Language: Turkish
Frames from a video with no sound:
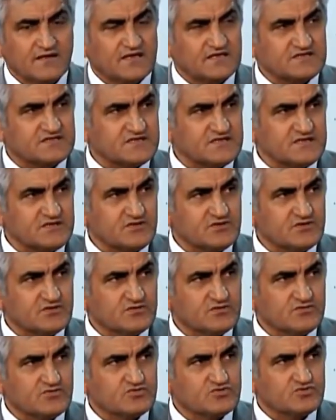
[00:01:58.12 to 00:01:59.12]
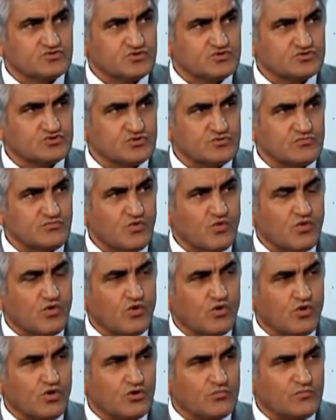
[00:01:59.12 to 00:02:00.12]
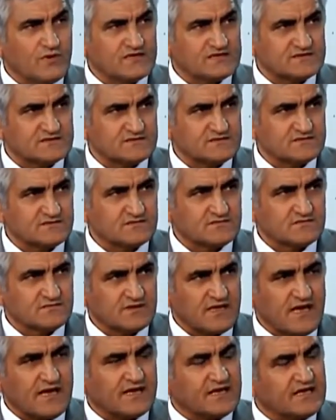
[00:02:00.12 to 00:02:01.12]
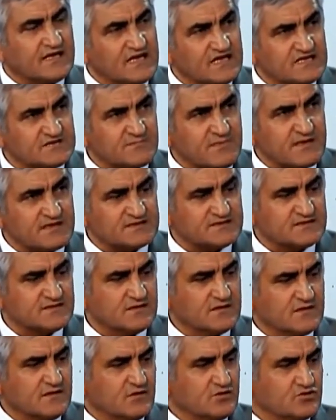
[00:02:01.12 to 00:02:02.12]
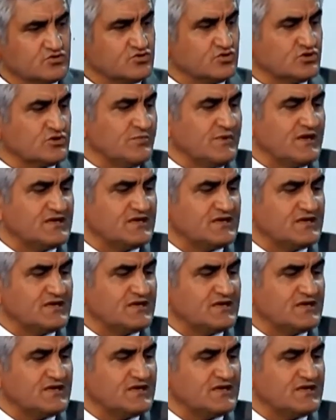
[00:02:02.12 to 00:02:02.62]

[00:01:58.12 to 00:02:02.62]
kesin çözüm olmaz. Yani iyileşmez. Çünkü